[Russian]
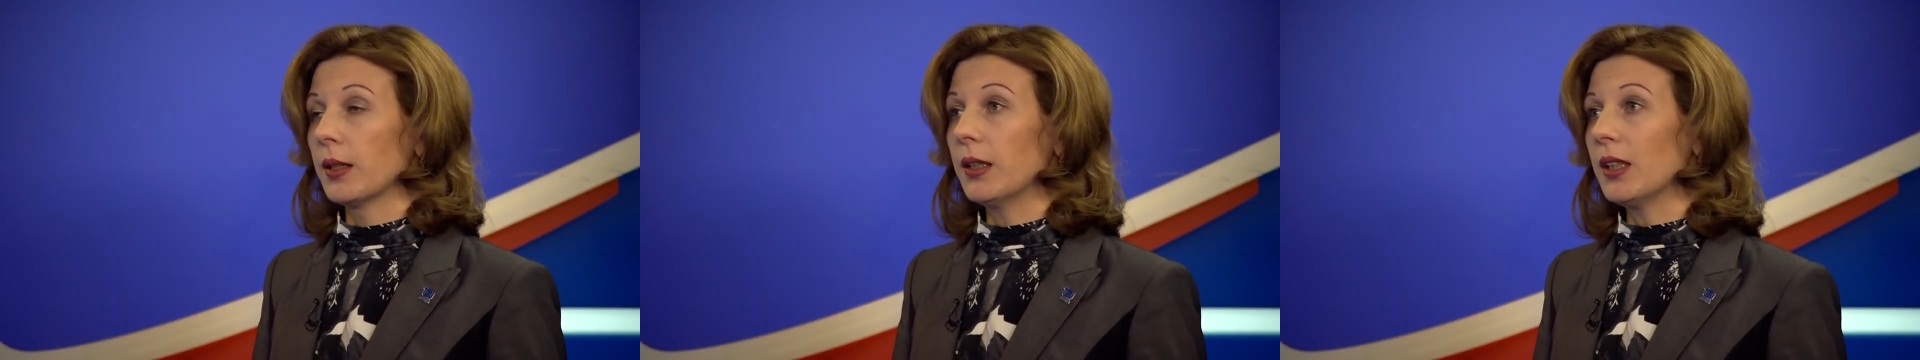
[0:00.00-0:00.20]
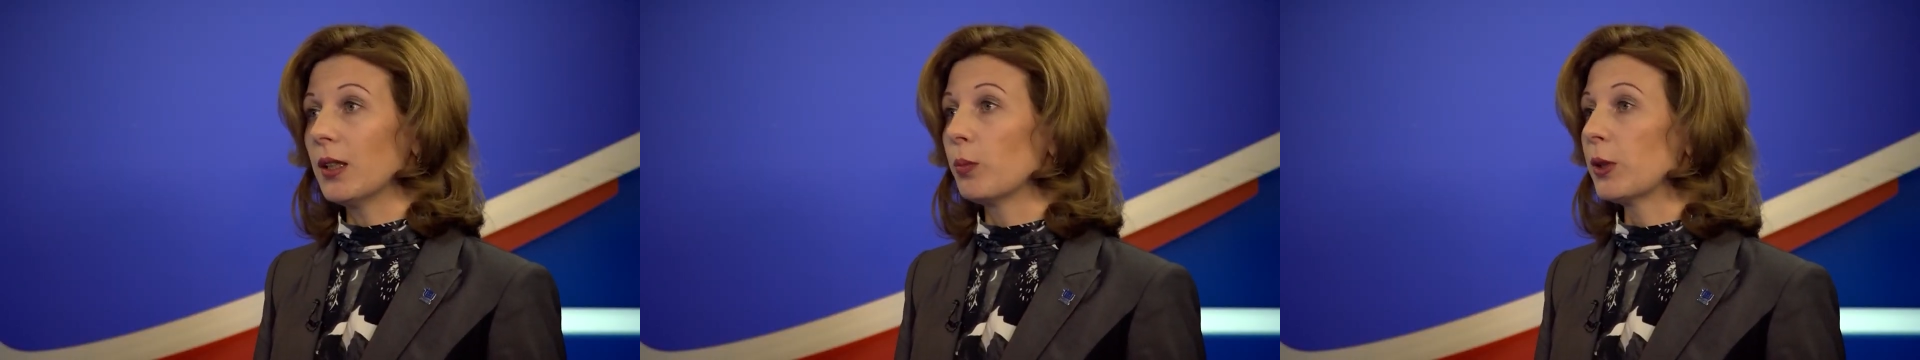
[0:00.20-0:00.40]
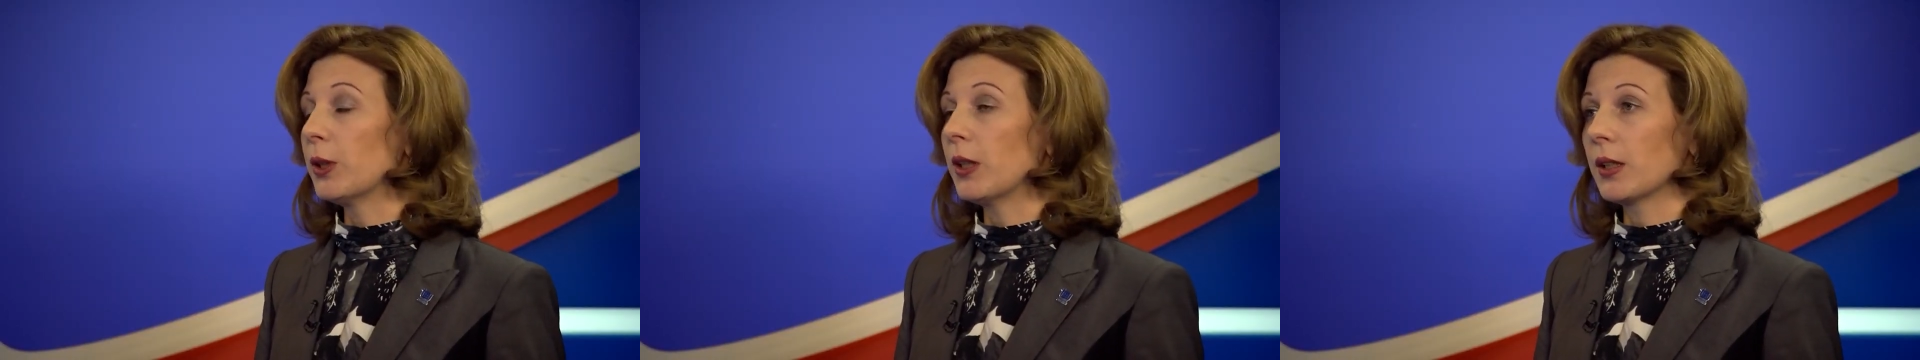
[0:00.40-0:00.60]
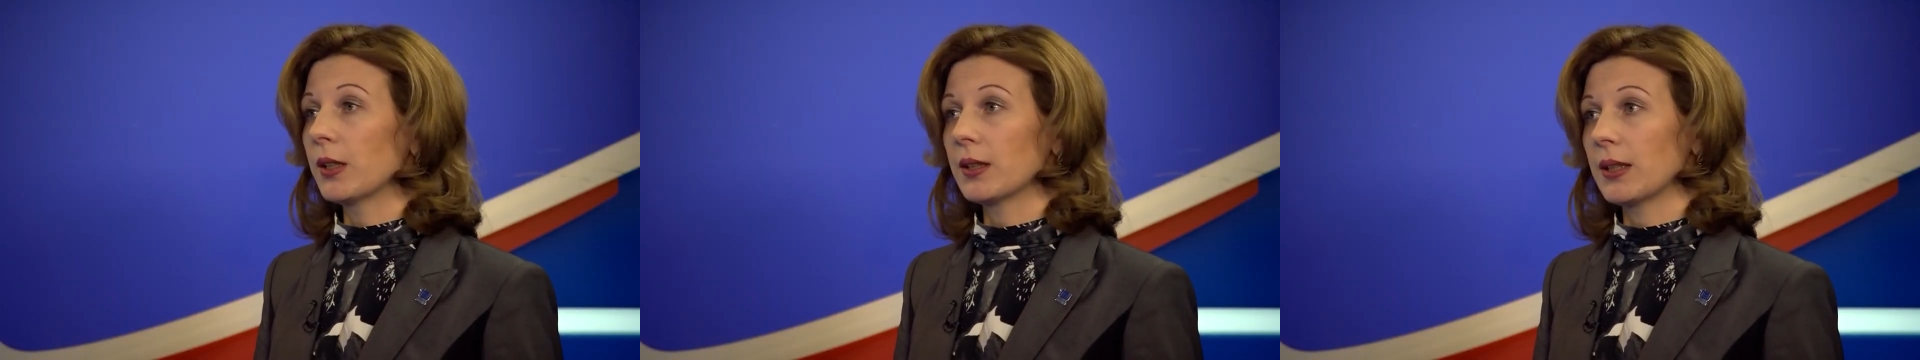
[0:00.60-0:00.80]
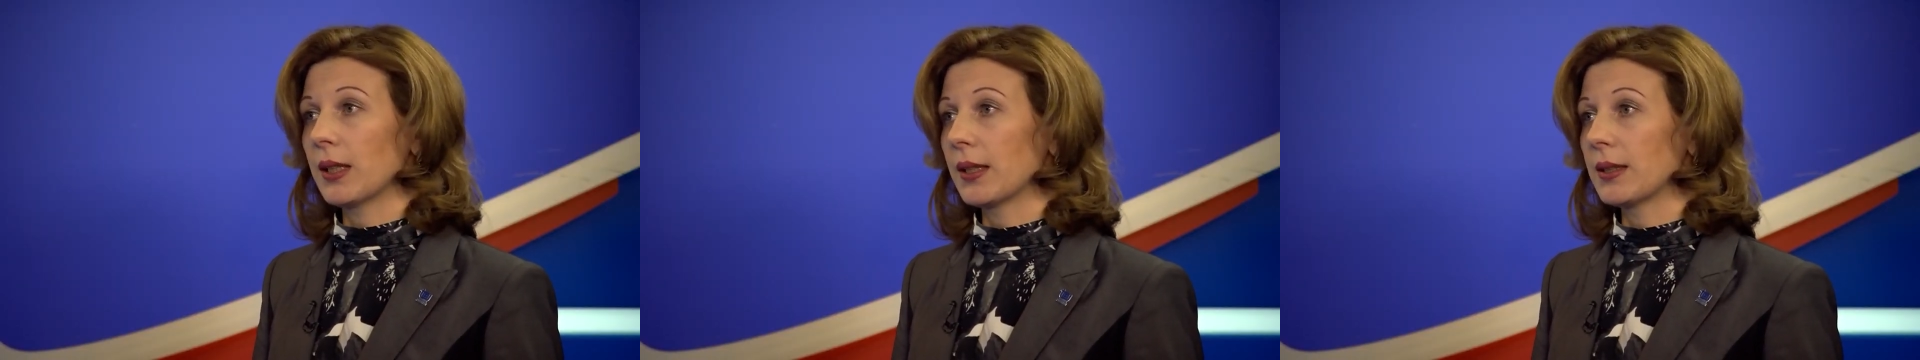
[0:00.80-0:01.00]
их
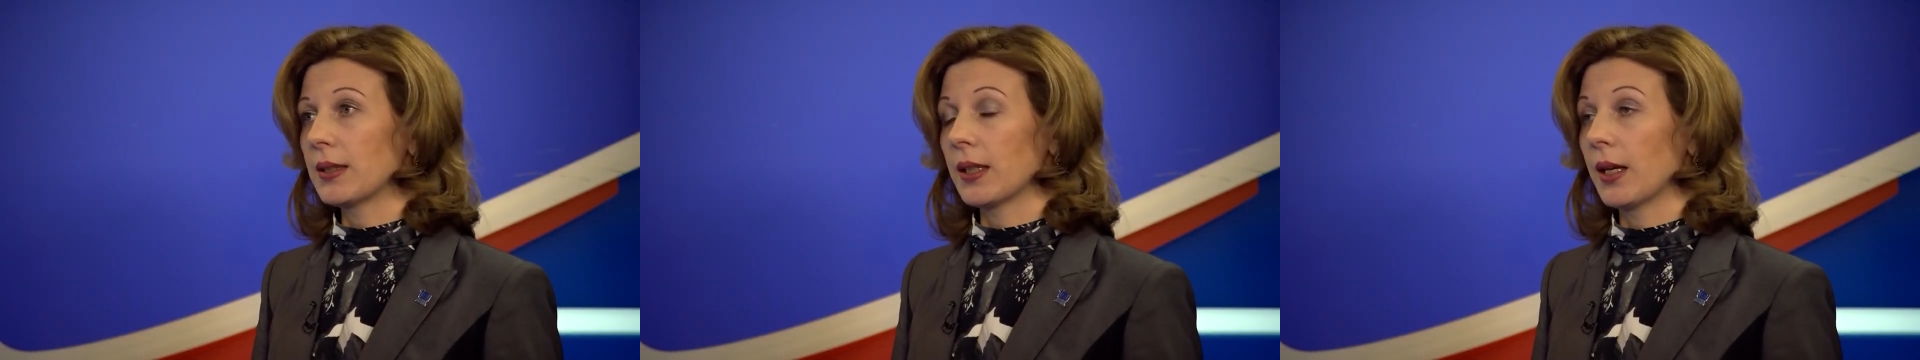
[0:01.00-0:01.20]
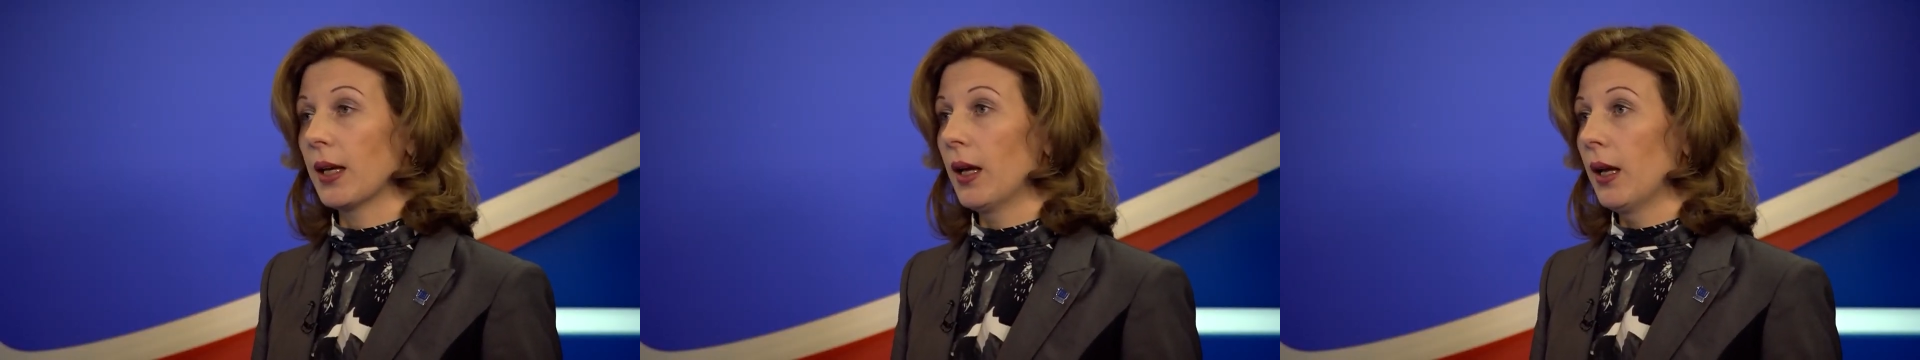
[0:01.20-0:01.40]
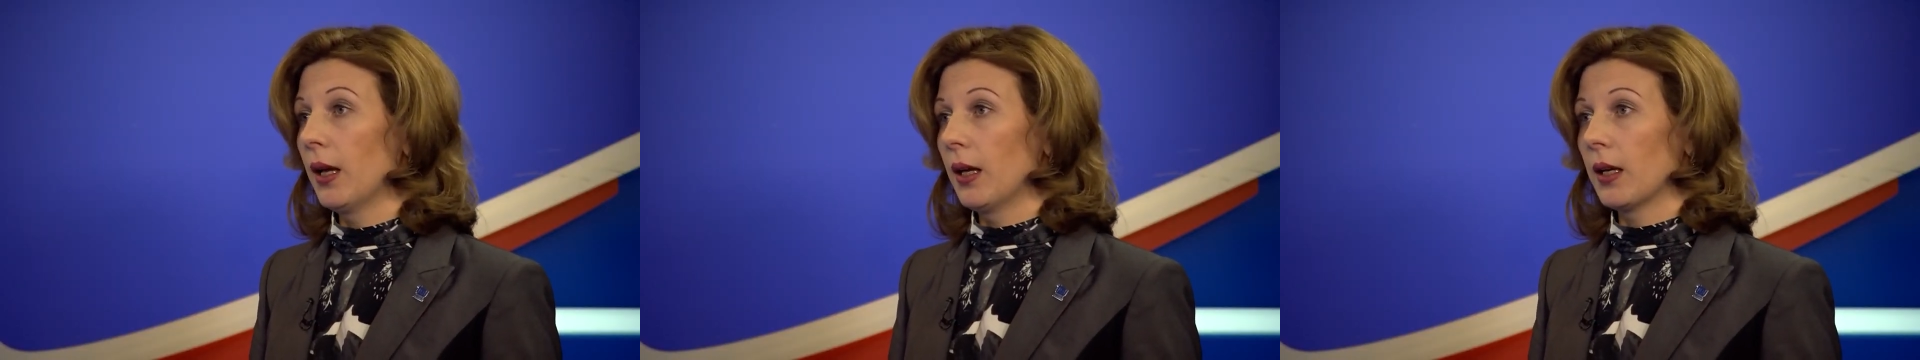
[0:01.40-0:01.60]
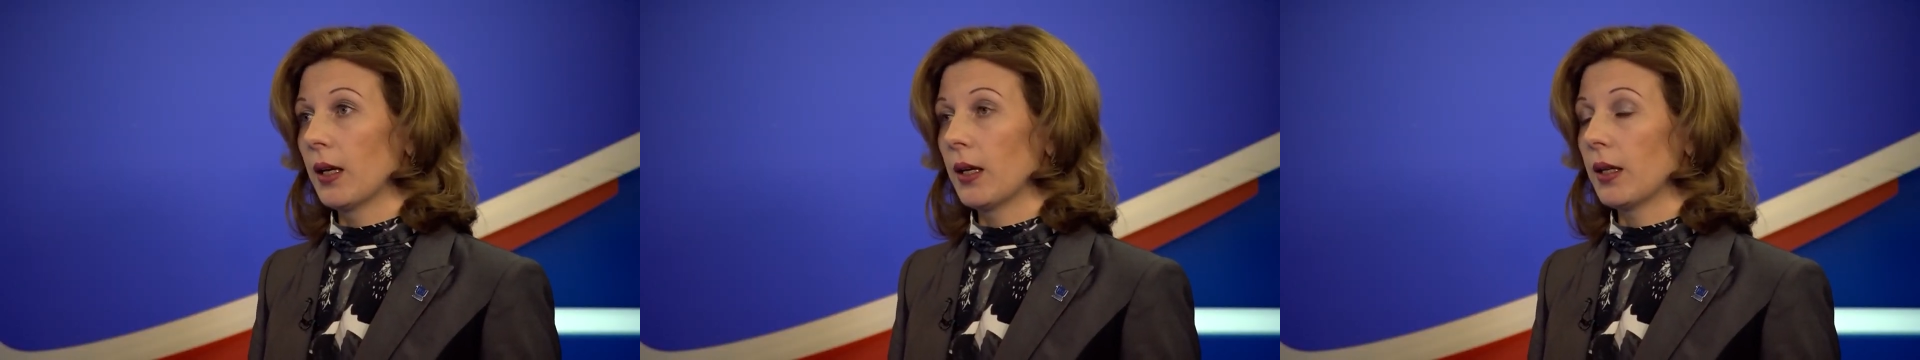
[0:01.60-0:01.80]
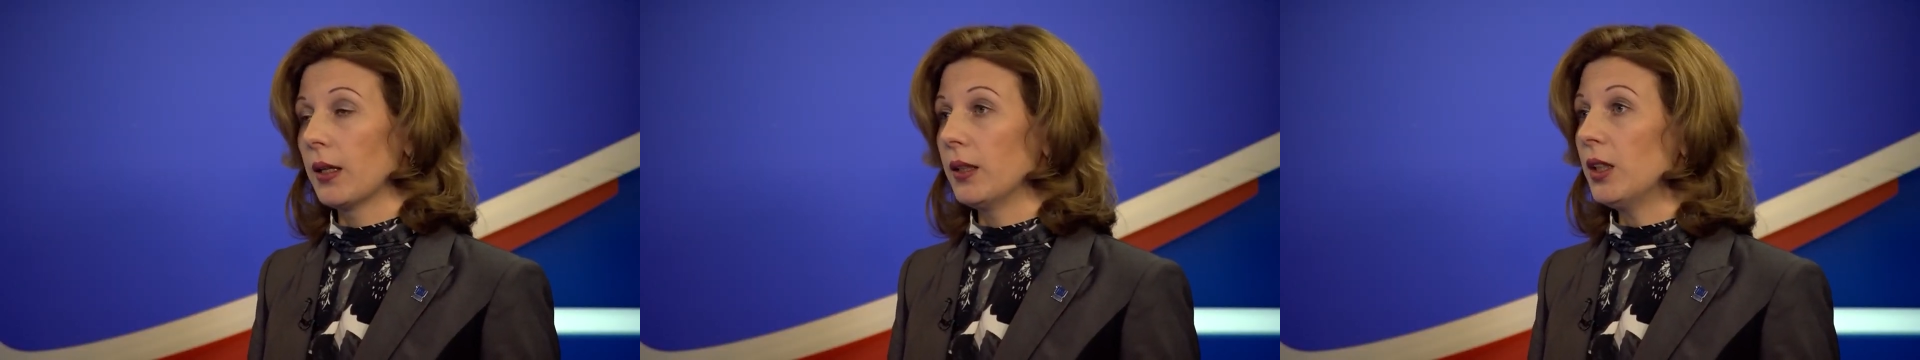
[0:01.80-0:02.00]
модернизация
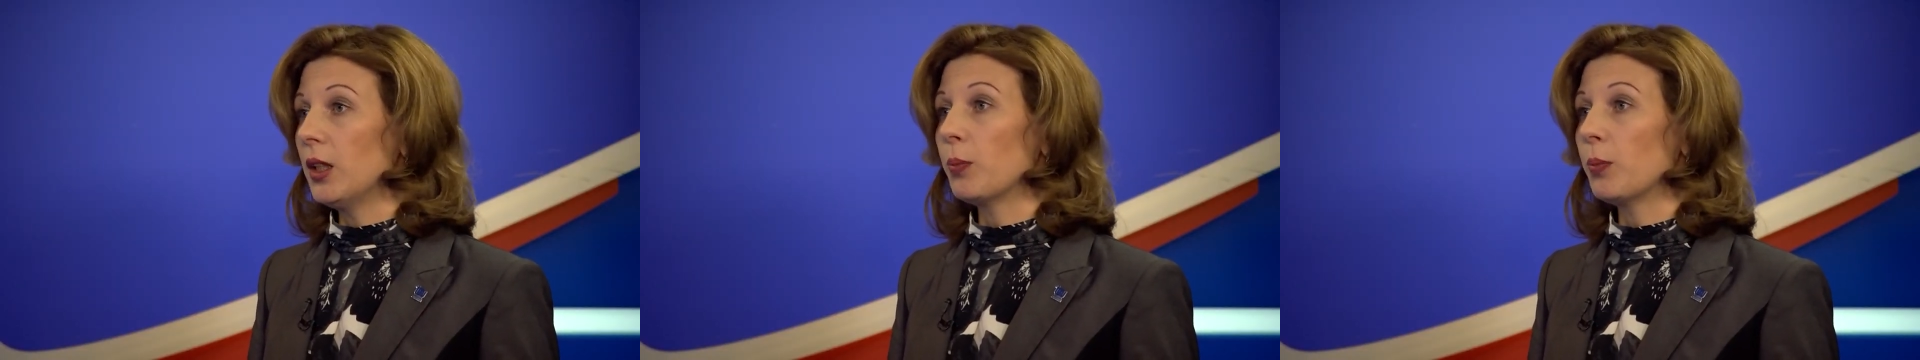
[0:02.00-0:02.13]
а, не